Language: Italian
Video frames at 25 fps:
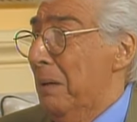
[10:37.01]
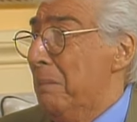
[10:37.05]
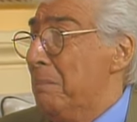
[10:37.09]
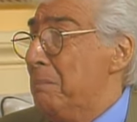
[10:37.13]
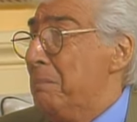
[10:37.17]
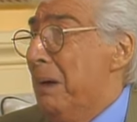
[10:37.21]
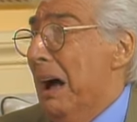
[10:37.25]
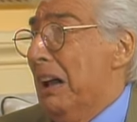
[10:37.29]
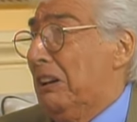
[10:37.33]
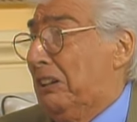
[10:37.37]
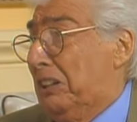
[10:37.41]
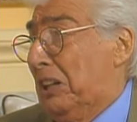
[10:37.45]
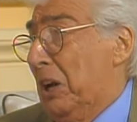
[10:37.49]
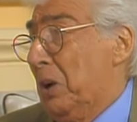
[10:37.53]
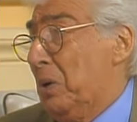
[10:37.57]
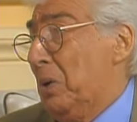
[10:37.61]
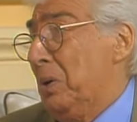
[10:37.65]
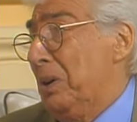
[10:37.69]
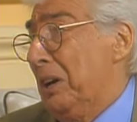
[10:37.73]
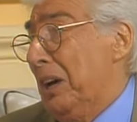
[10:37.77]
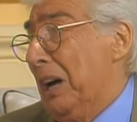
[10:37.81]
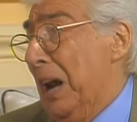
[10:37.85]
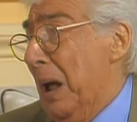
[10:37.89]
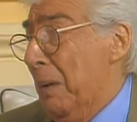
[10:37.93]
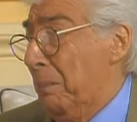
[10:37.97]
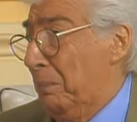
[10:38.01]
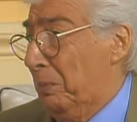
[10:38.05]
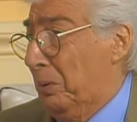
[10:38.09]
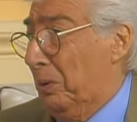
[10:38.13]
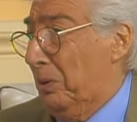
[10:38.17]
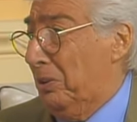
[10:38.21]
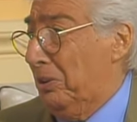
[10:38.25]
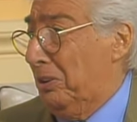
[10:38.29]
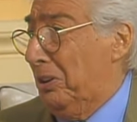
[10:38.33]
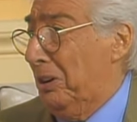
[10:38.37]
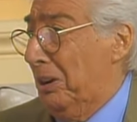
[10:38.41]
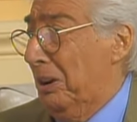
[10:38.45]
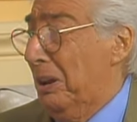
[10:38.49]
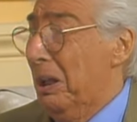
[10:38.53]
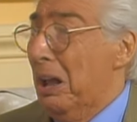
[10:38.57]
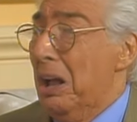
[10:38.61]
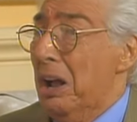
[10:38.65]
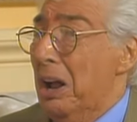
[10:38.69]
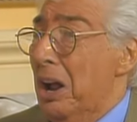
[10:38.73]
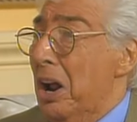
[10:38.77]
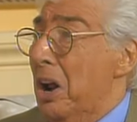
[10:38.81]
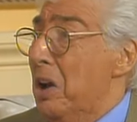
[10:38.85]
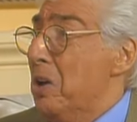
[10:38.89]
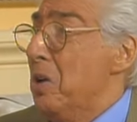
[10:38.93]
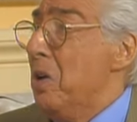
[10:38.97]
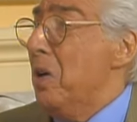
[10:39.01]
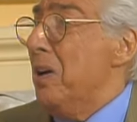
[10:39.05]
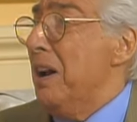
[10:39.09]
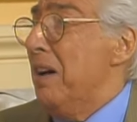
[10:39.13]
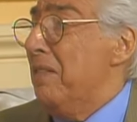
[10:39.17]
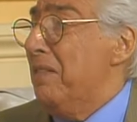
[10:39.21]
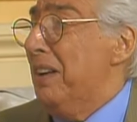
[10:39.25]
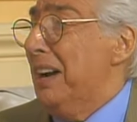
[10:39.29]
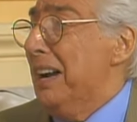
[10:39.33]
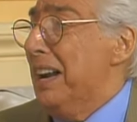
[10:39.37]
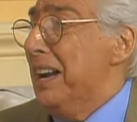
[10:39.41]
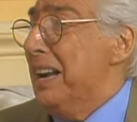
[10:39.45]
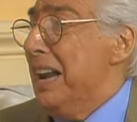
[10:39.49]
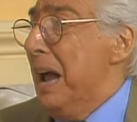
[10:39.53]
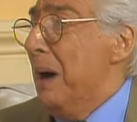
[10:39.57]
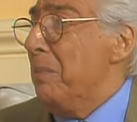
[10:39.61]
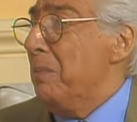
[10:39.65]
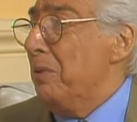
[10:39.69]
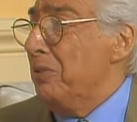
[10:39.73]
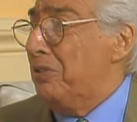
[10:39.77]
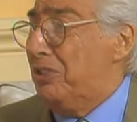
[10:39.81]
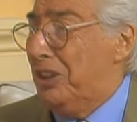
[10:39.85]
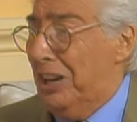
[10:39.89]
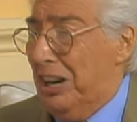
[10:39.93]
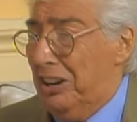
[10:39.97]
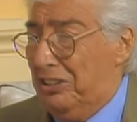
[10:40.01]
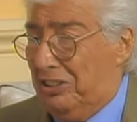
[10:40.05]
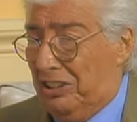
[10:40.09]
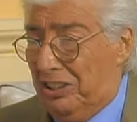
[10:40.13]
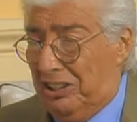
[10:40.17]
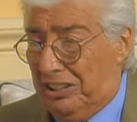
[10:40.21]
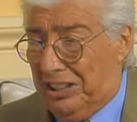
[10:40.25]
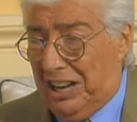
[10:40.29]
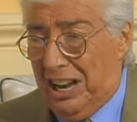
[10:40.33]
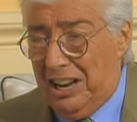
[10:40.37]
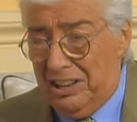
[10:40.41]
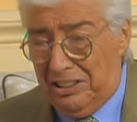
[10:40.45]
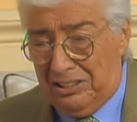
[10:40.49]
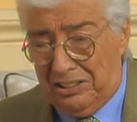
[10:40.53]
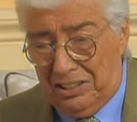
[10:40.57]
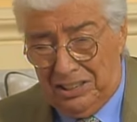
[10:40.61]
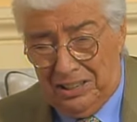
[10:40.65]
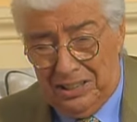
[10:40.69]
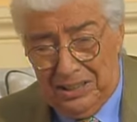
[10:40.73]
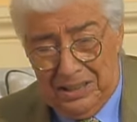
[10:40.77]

Basta con i raptus, non avveleniamoci l'esistenza.